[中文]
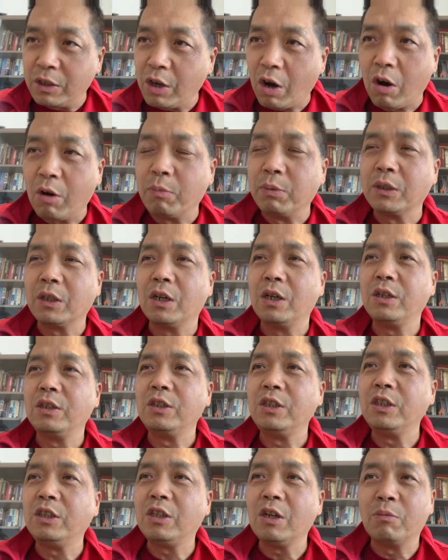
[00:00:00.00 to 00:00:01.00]
了不得，
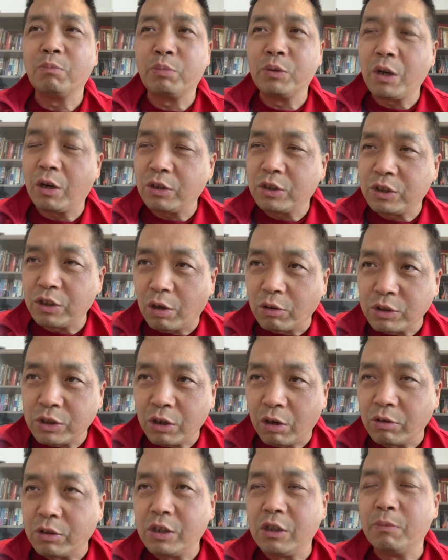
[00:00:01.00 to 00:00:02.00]
一定不要小
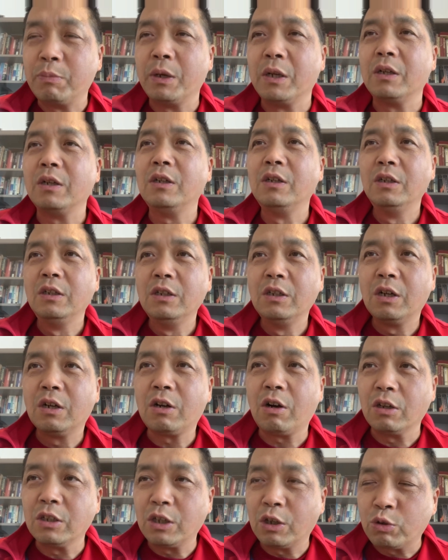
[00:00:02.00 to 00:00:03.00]
瞧日本。
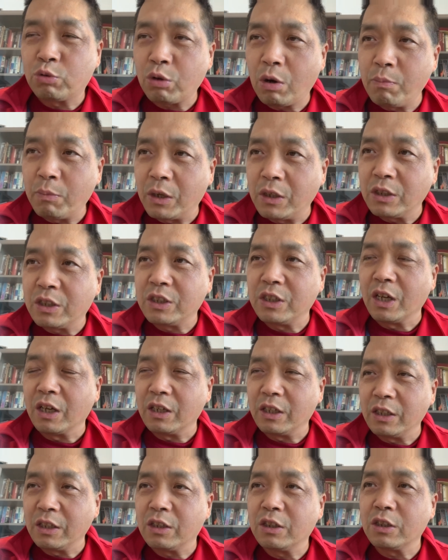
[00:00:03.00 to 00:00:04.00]
好像专门写
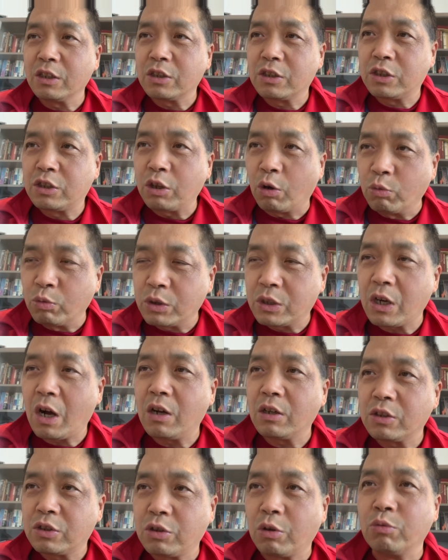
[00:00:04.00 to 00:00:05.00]
了一个奏
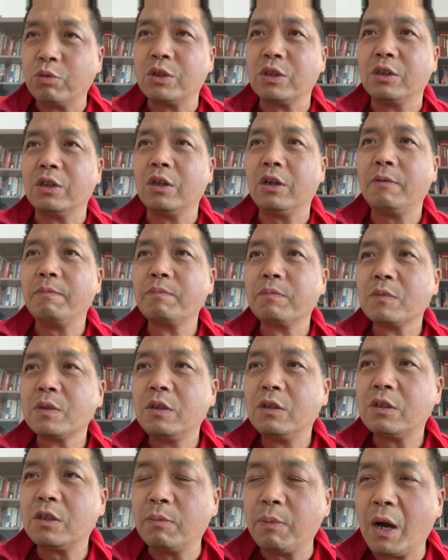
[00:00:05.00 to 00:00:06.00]
章奏折，
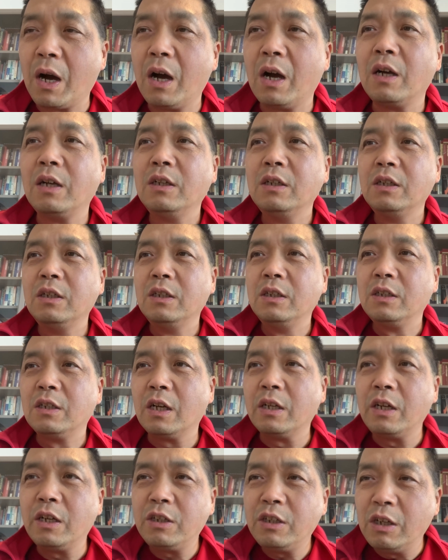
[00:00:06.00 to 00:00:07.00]
是吧？
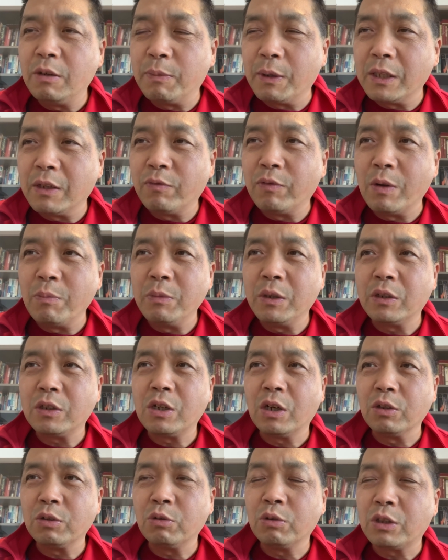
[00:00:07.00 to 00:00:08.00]
人家日本的文明
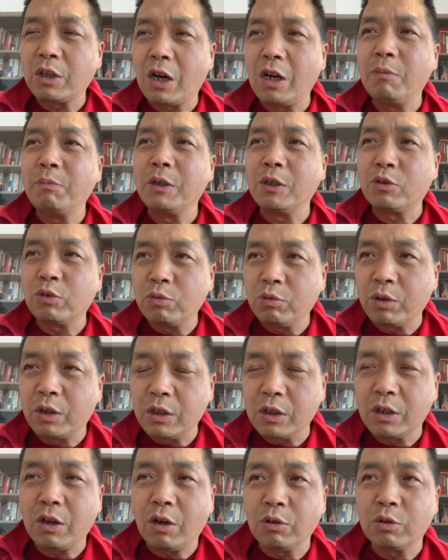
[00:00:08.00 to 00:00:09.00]
程度当然比中国
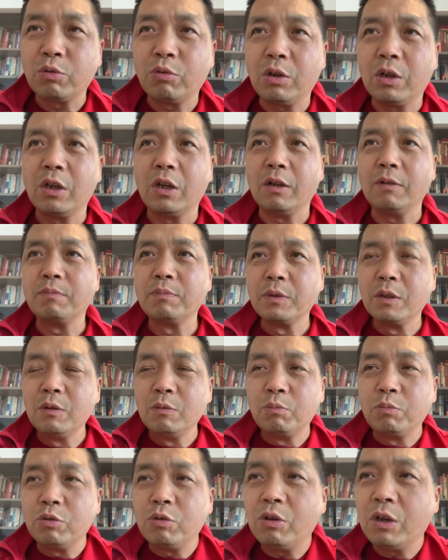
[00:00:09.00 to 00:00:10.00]
人高多了。
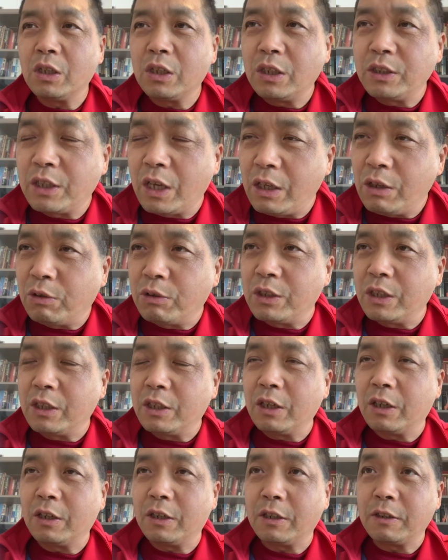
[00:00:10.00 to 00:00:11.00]
不过呢，也有一
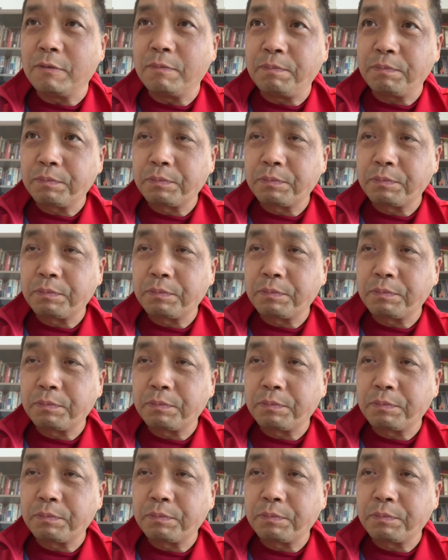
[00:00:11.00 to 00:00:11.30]
个